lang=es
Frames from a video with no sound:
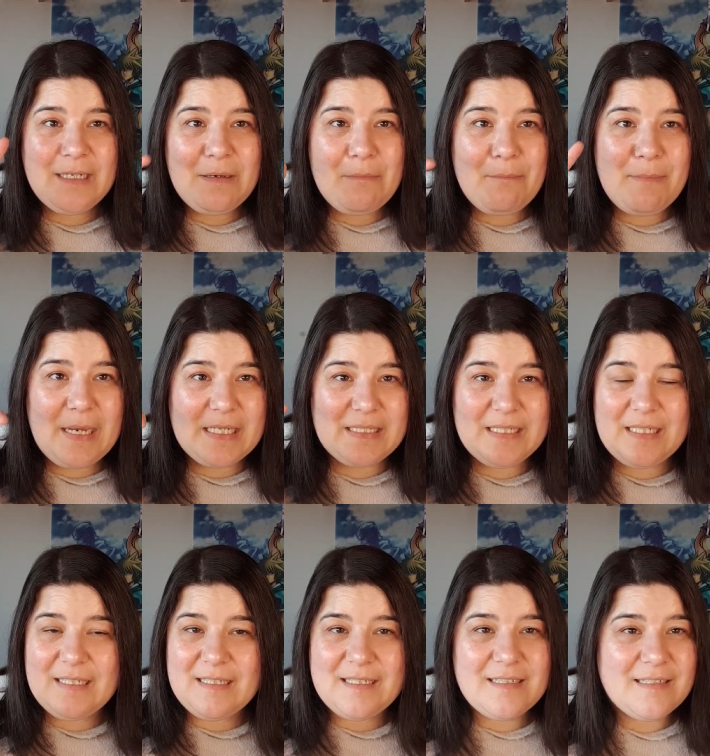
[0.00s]

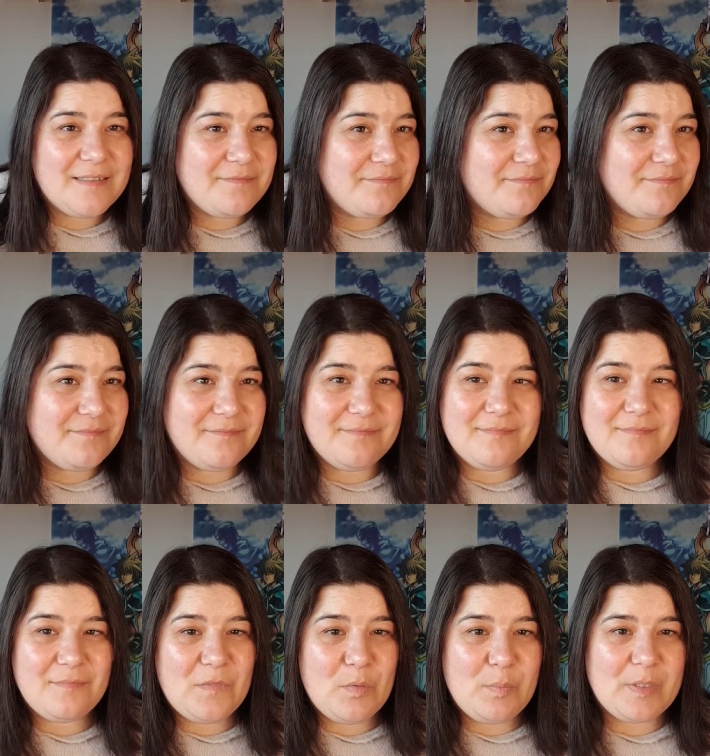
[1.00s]
masillas,
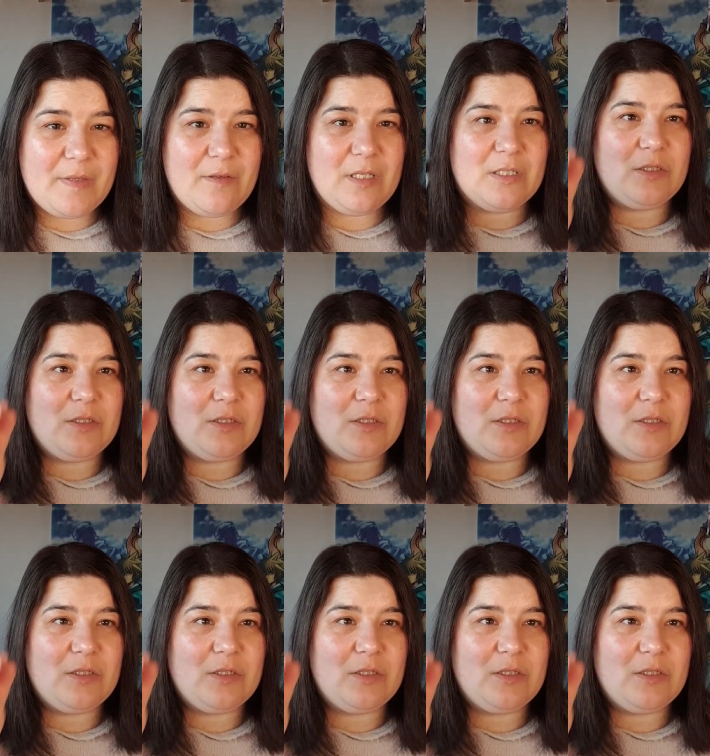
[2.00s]
mm, tú puedes hacer otras